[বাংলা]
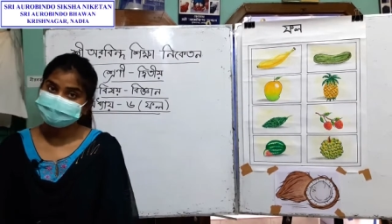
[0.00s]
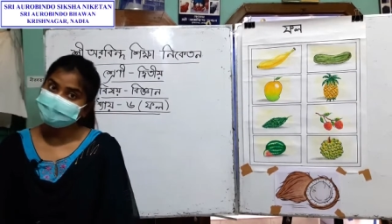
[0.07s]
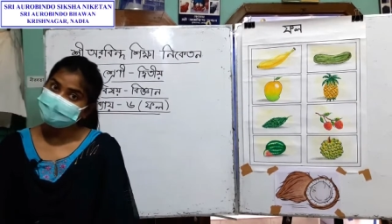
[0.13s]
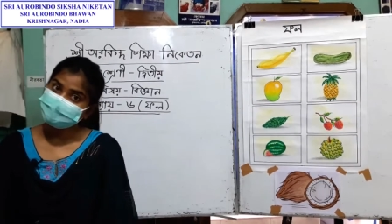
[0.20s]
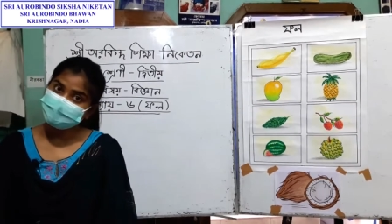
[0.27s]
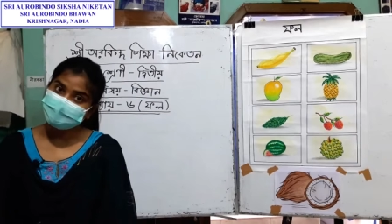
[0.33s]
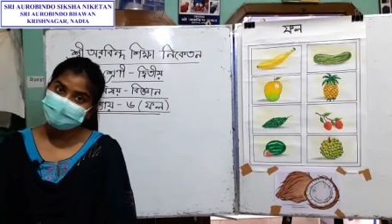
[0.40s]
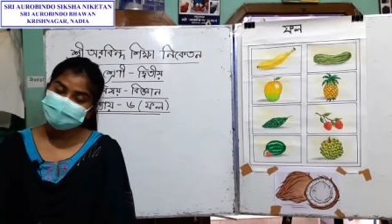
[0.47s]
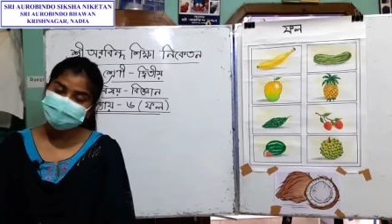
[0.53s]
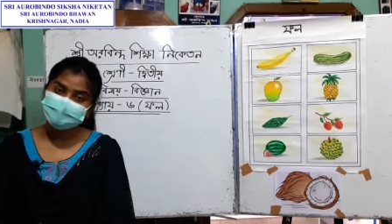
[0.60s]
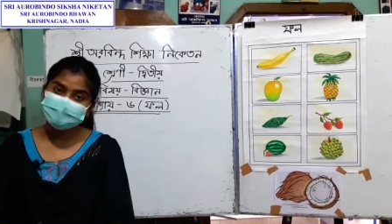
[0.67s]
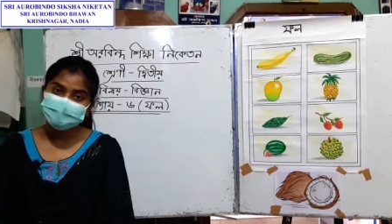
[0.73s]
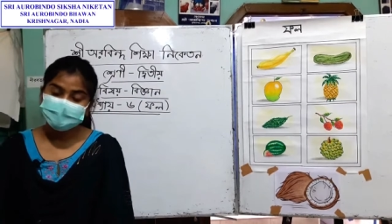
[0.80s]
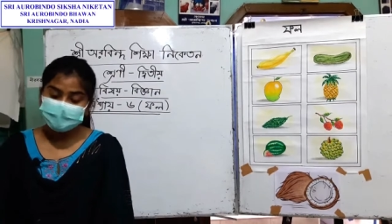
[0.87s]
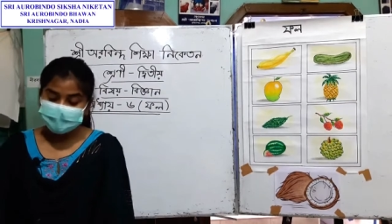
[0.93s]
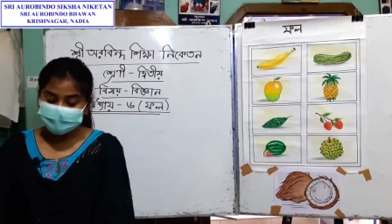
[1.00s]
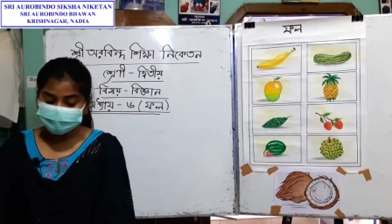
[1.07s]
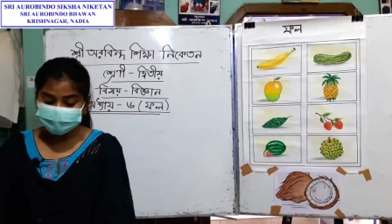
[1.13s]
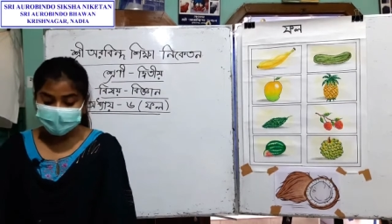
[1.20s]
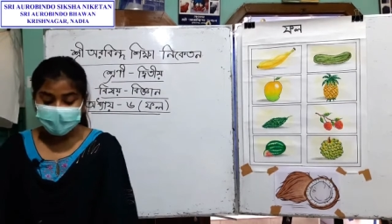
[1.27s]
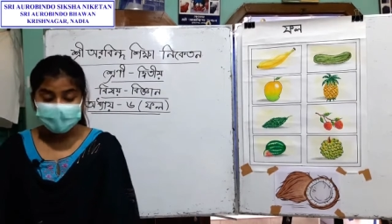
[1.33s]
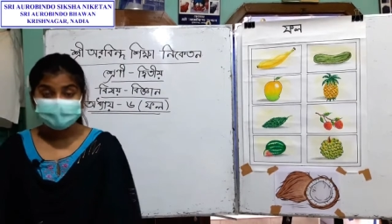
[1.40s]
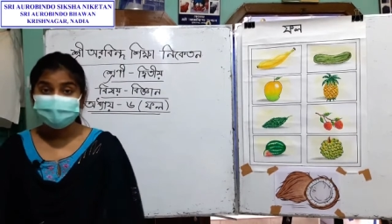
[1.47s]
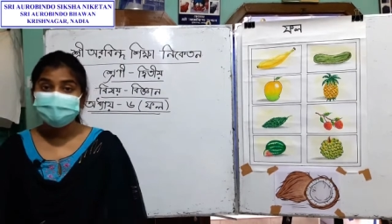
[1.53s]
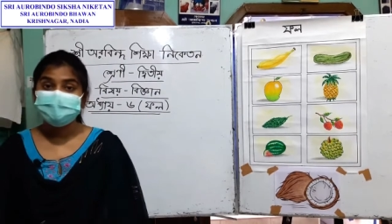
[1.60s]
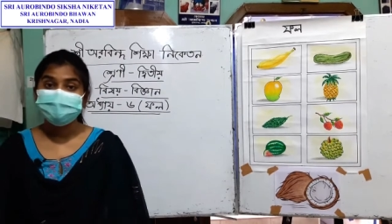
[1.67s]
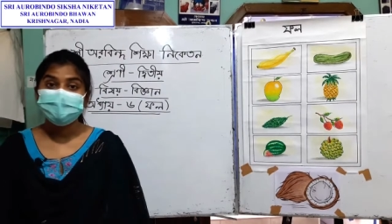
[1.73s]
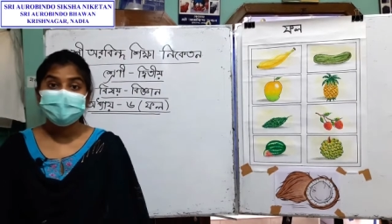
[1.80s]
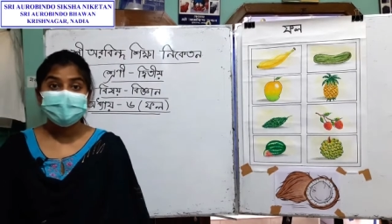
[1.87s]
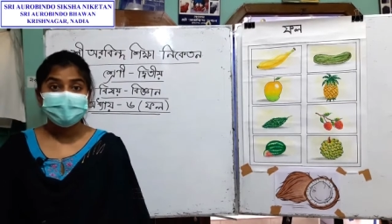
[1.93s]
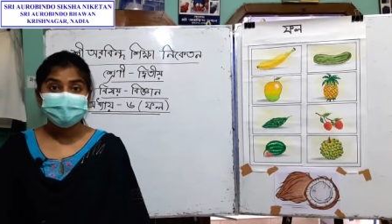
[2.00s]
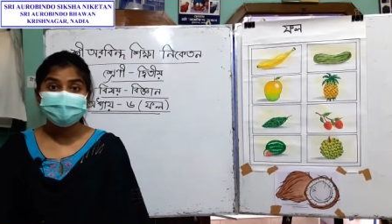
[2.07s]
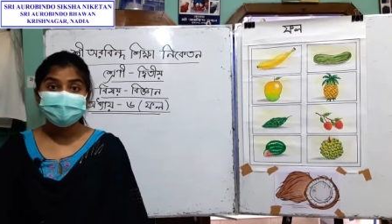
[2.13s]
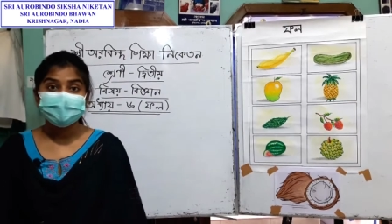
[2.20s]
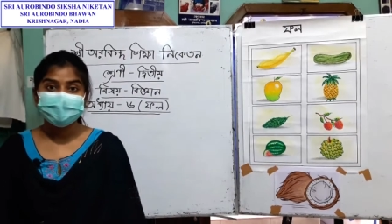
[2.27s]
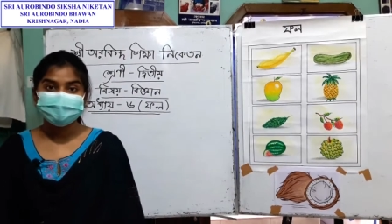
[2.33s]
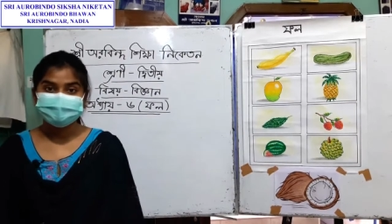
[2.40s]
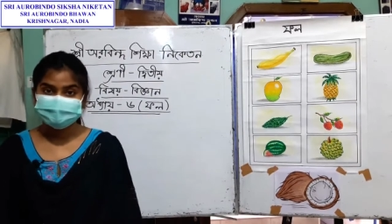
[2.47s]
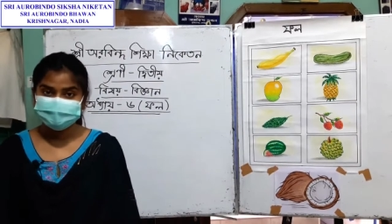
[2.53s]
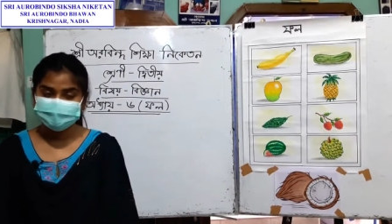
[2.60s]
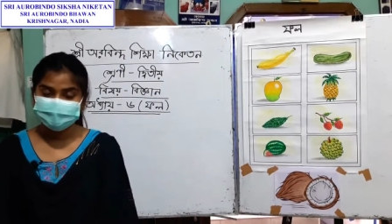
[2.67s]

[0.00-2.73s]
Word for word: ঠিক আছে তো এখন আমরা আম খাচ্ছি